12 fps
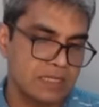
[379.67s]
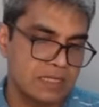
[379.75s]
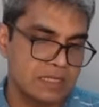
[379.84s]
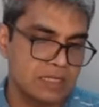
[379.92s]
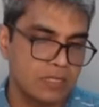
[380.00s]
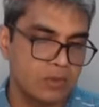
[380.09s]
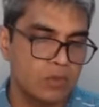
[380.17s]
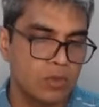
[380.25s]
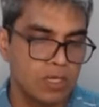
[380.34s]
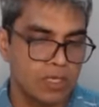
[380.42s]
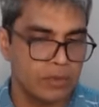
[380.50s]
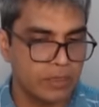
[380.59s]
से इस गेम को
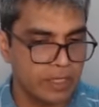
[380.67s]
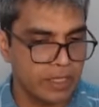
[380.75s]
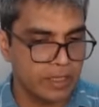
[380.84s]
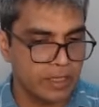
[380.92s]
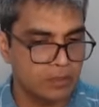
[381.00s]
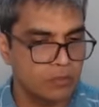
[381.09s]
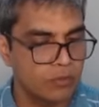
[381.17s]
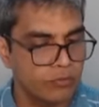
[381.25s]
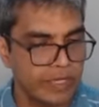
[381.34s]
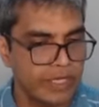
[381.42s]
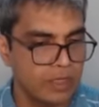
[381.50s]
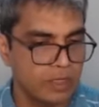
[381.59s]
आगे बढ़ाएंगे तो
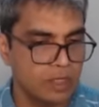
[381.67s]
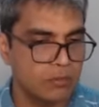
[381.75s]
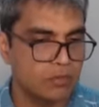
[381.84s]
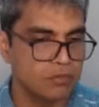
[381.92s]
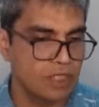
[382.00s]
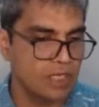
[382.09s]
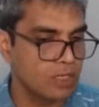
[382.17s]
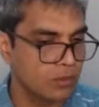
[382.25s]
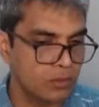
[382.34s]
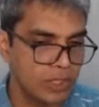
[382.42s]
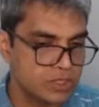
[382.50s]
वाइट क्या मूव चलेगा क्विन